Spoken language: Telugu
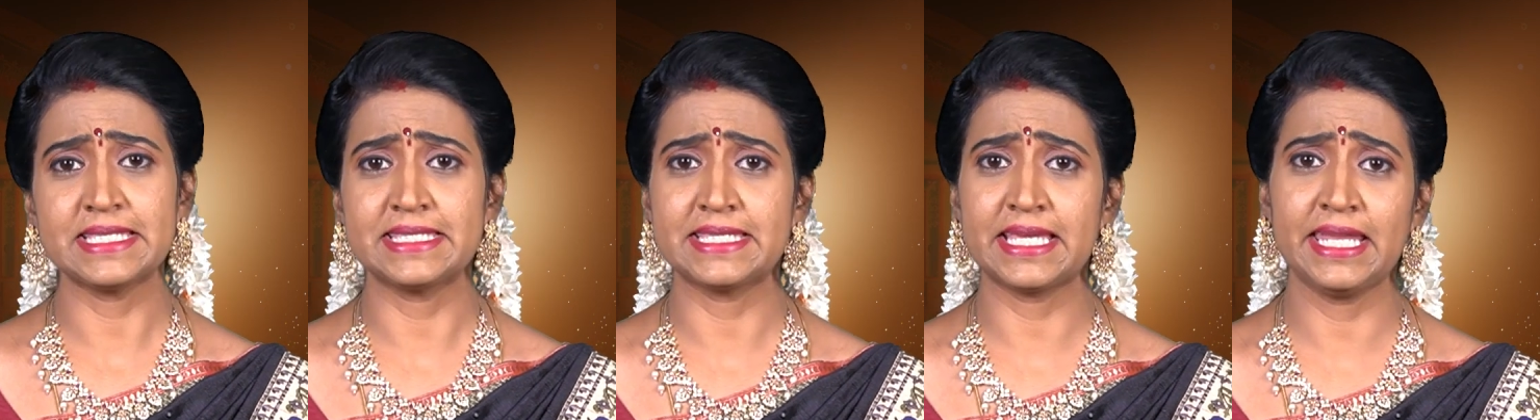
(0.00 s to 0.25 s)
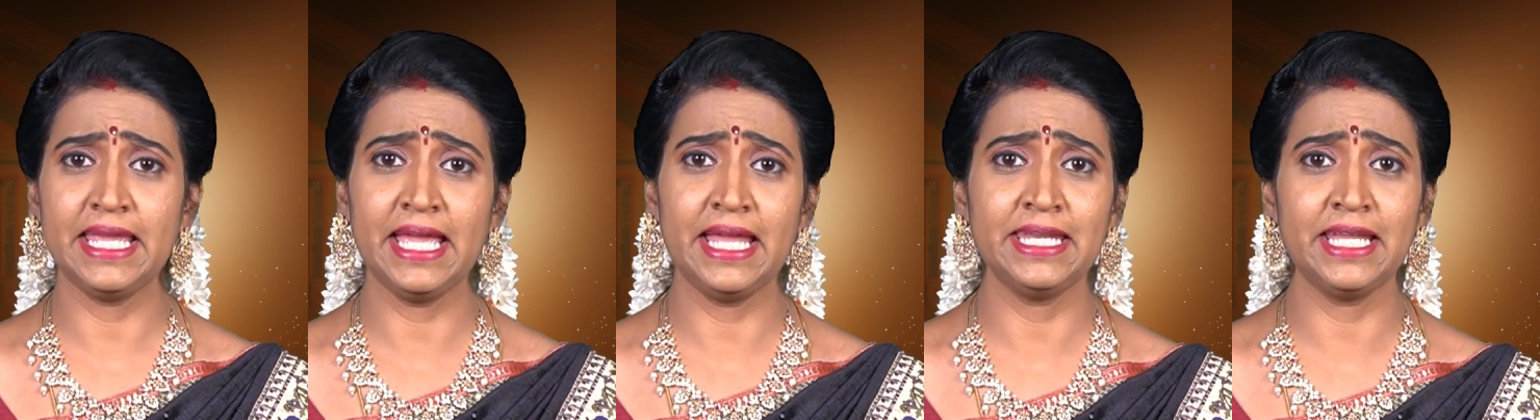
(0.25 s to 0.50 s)

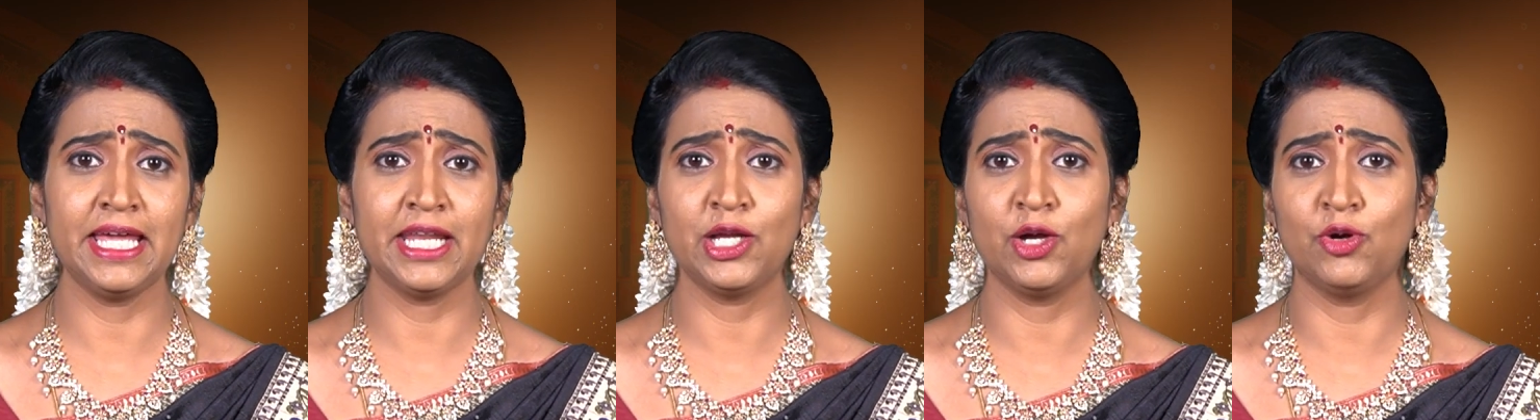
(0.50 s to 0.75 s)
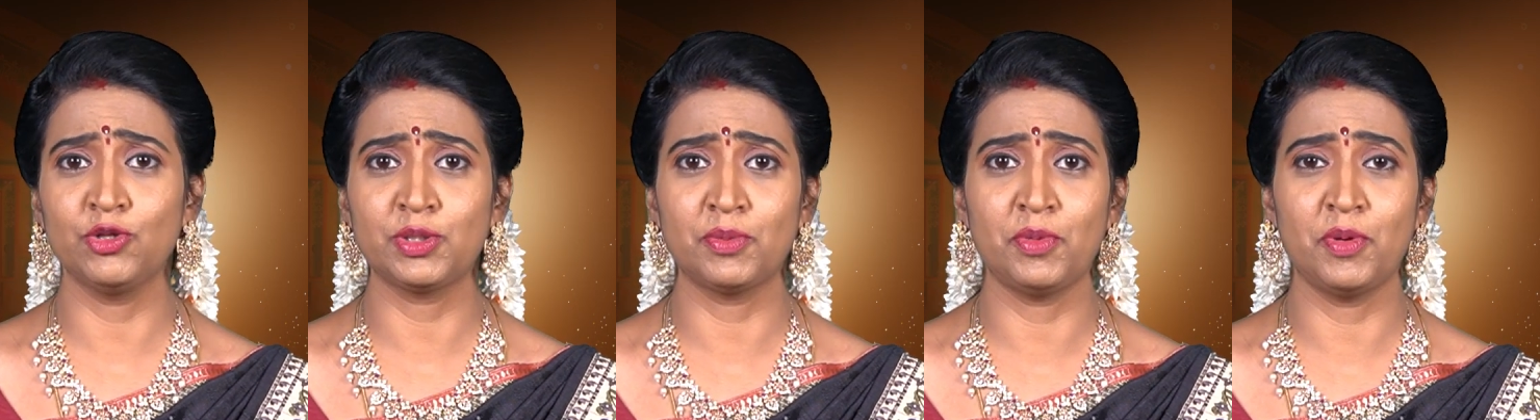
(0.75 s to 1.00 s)
సరే అన్నారు
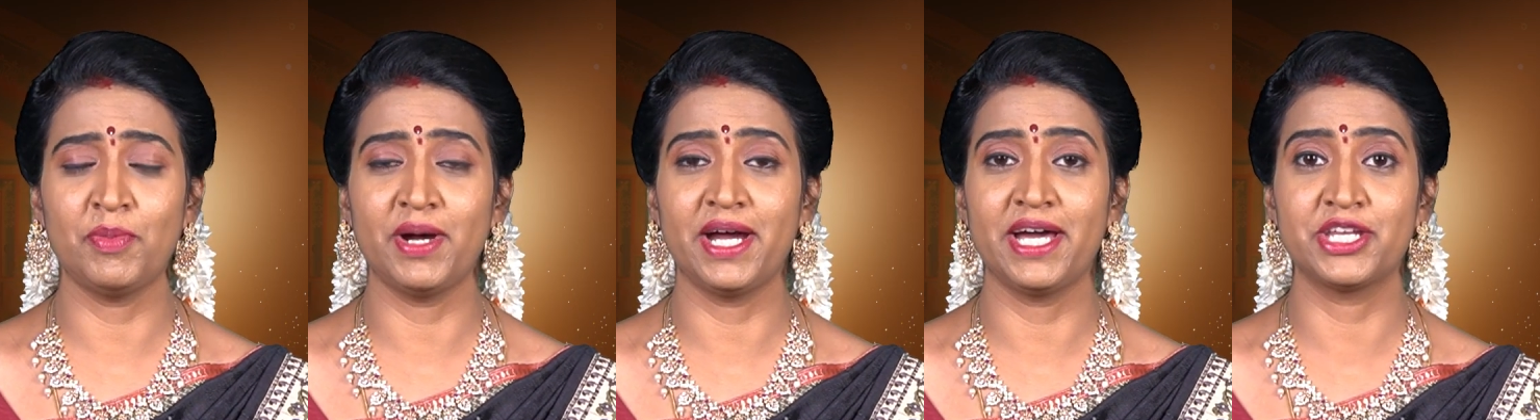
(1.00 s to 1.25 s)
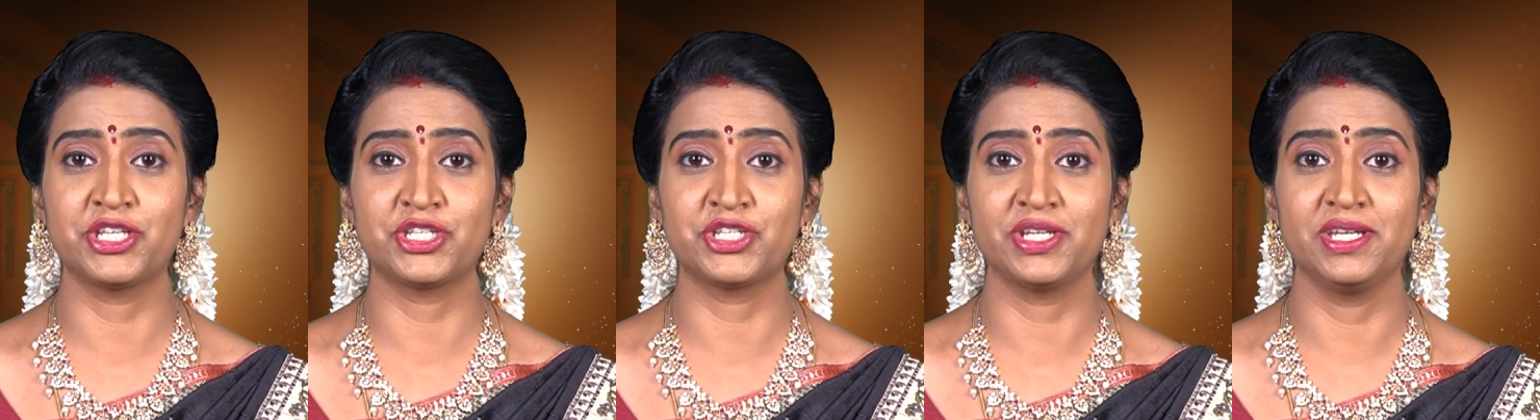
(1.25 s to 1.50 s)
గౌతమ
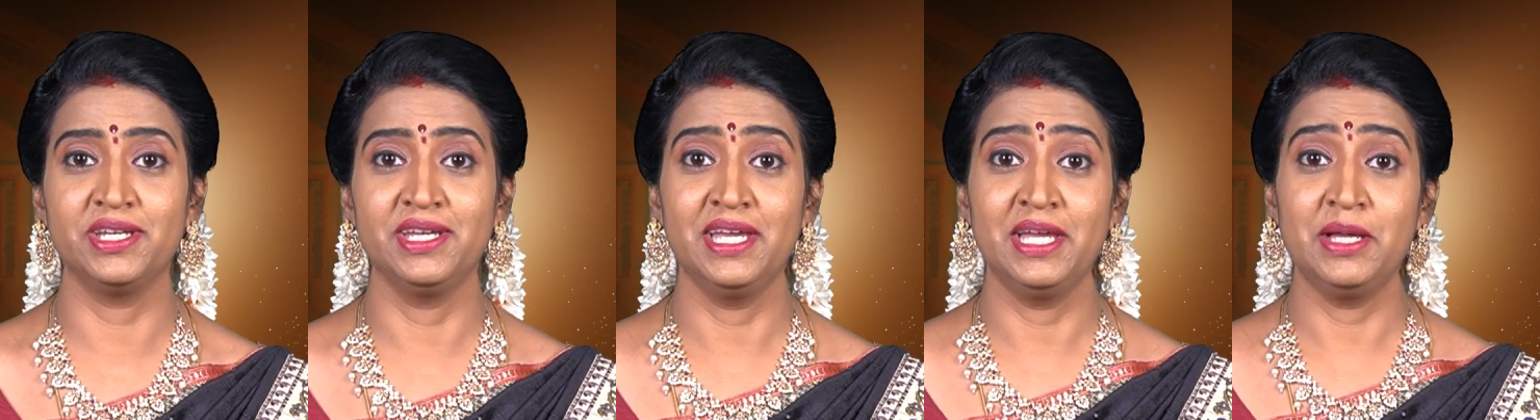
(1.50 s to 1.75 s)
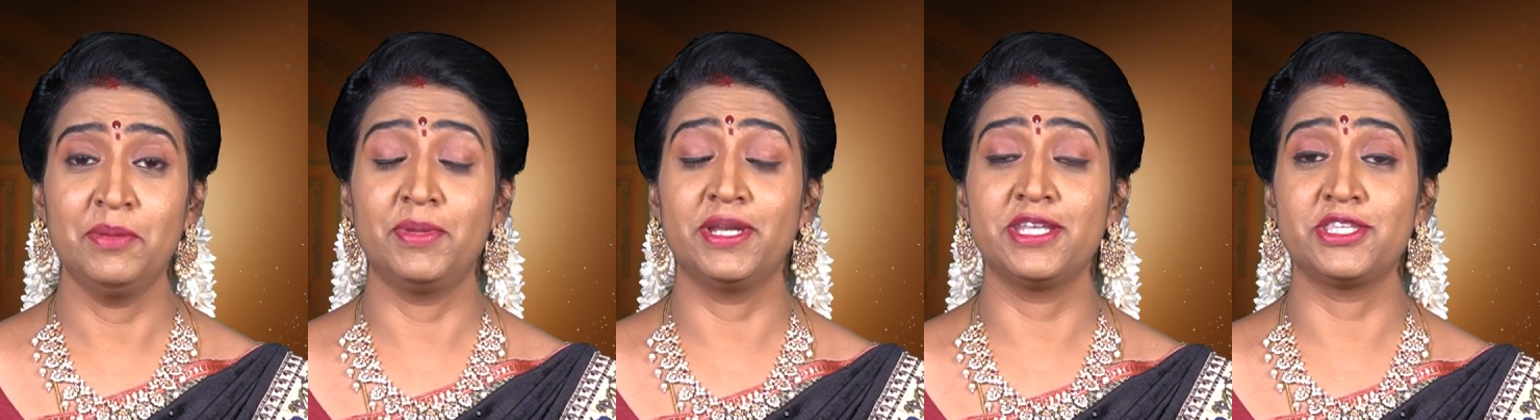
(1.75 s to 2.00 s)
మహర్షి
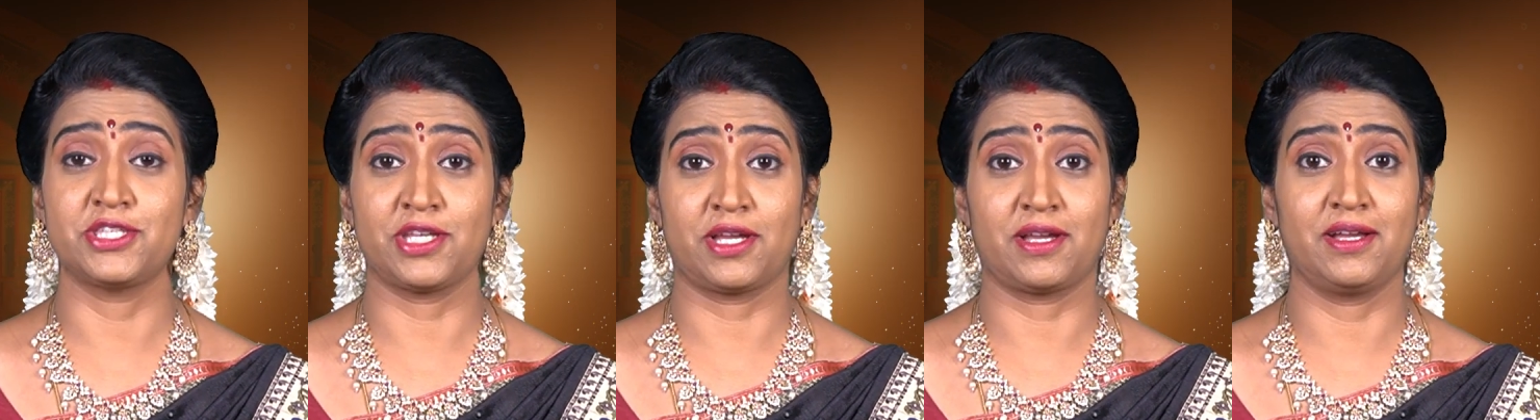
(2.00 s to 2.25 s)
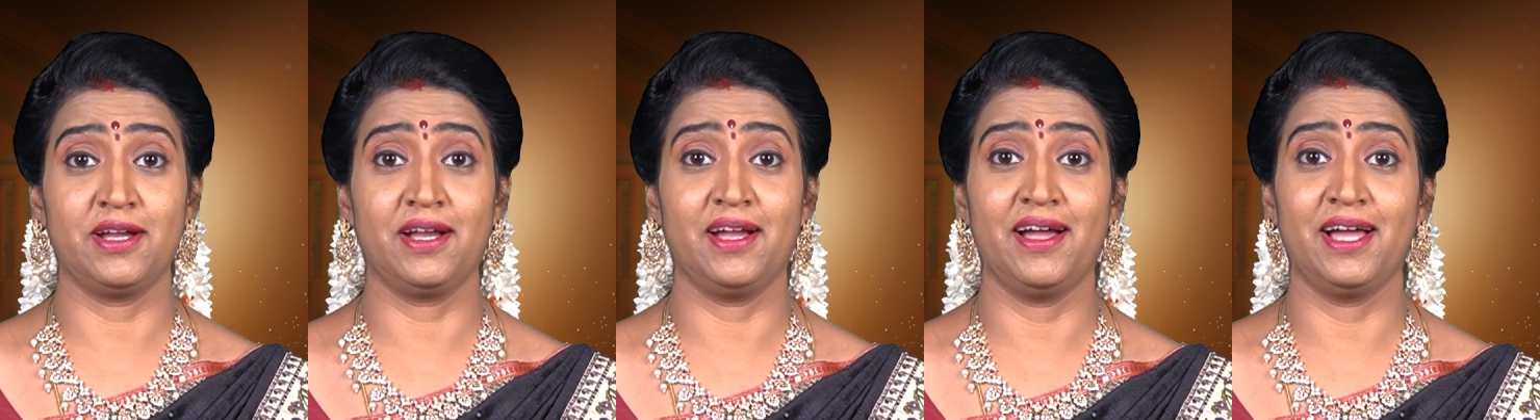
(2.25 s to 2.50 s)
మరి
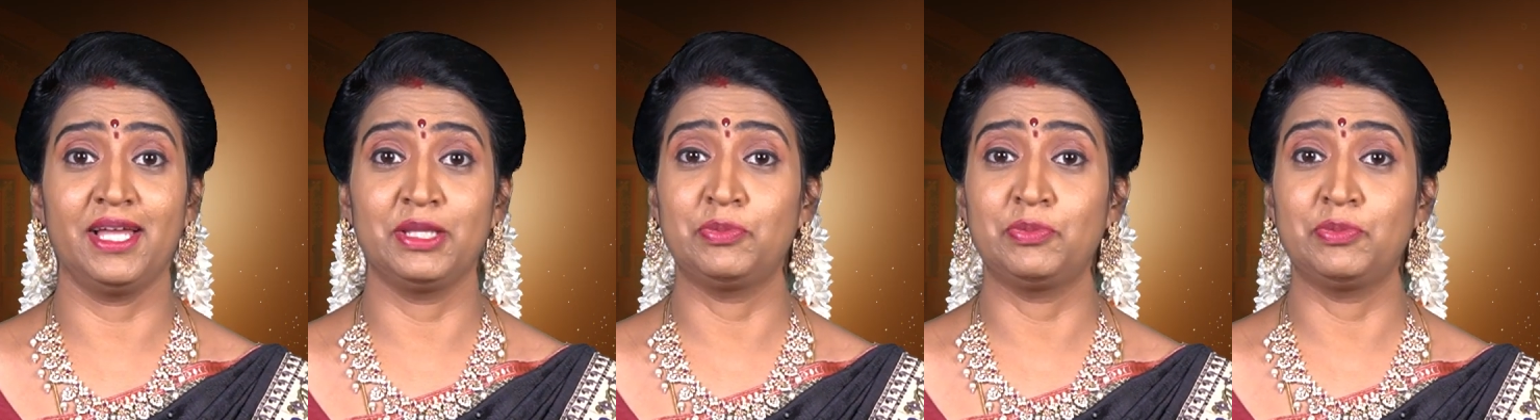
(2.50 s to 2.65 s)
చక్కగా